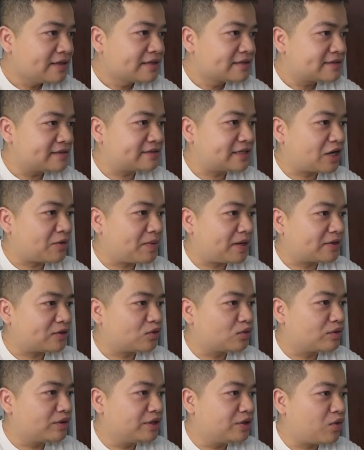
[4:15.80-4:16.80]
Xin chào bạn
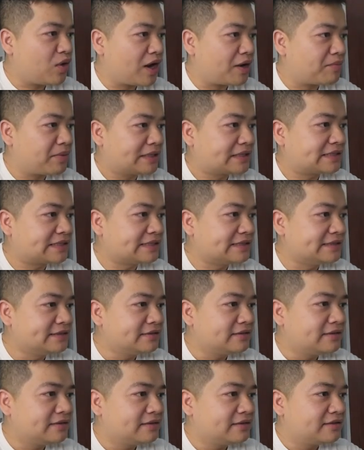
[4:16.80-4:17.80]
Tony Hoàng 79,
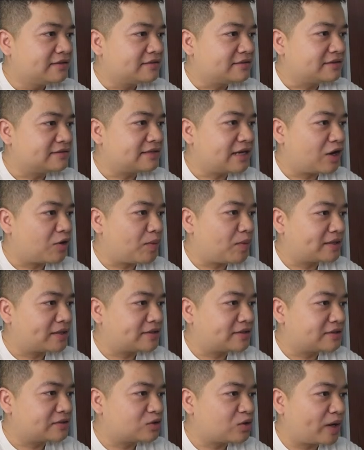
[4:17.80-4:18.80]
xin chào bạn
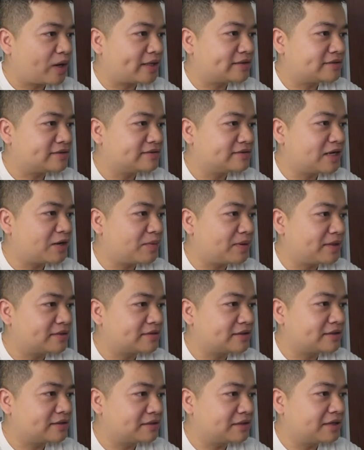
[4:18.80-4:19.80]
Trần Doanh, xin chào bạn
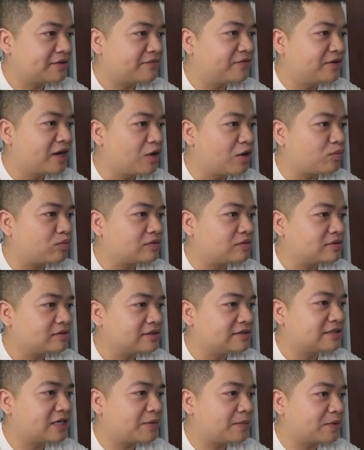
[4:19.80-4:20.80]
Trần Kiệt Vlog,
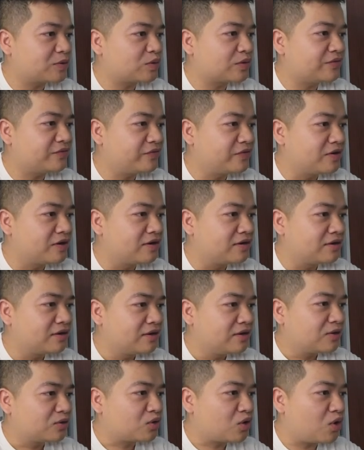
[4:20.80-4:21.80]
xin chào bạn Tuấn Phương,
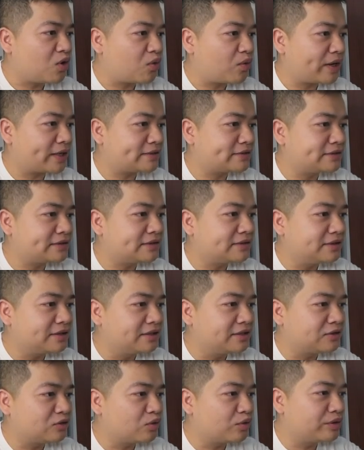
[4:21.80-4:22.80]
Thọ Quách Chiến
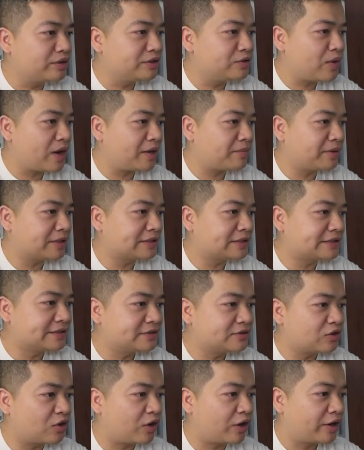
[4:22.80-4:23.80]
Đinh, Tony Hoàng
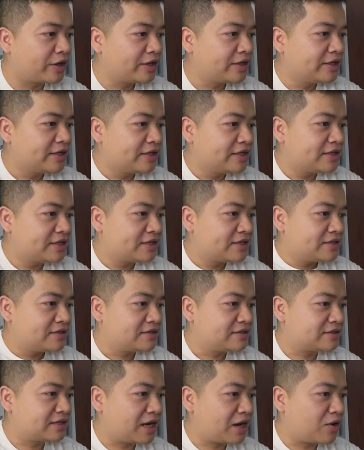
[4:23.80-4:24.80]
79 rồi.
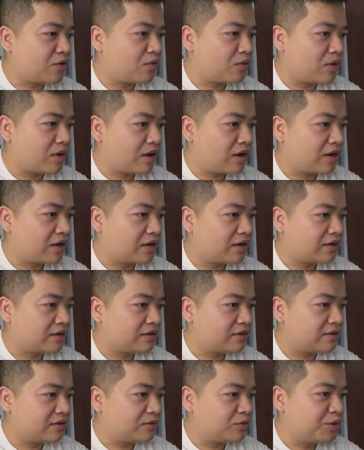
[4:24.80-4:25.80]
Xin chào
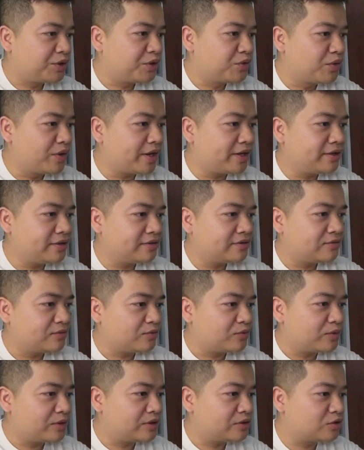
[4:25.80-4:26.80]
Huy Nguyễn,
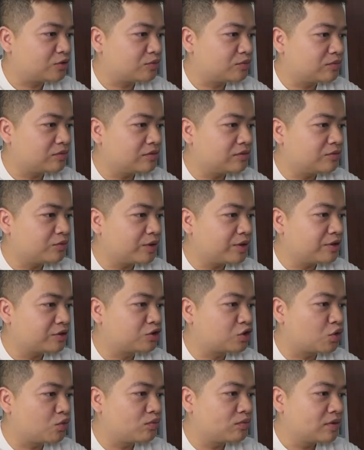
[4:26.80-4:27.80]
Nguyễn Đức
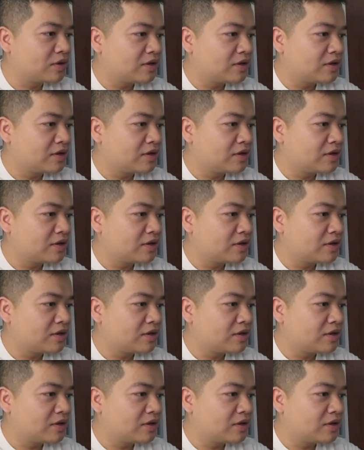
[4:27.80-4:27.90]
Trung.